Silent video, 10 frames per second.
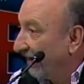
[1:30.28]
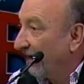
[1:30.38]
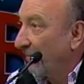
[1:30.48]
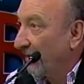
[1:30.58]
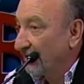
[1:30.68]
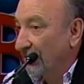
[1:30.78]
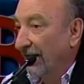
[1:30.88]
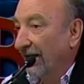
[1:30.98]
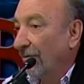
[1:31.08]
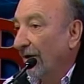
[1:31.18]
y las
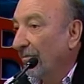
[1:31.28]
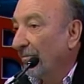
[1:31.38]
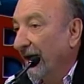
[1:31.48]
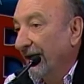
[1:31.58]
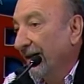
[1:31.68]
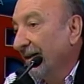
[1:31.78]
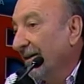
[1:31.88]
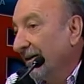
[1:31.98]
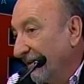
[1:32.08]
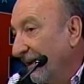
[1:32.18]
personas que lo acompañan.
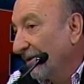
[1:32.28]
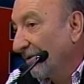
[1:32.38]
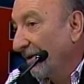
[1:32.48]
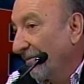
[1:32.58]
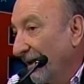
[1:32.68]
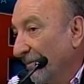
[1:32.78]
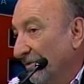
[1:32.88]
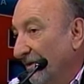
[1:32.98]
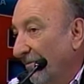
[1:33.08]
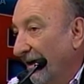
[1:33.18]
De esto
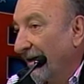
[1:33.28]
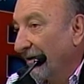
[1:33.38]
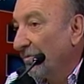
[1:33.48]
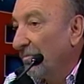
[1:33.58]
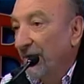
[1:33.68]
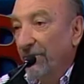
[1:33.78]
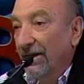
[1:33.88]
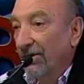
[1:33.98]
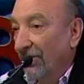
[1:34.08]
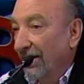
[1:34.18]
debiéramos hablar, del
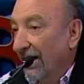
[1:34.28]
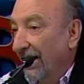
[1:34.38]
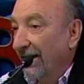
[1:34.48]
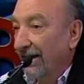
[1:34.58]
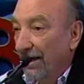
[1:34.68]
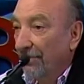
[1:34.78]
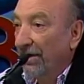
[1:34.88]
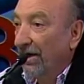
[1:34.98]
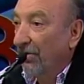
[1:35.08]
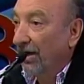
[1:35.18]
cumplimiento de la ley, del
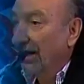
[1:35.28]
apego a la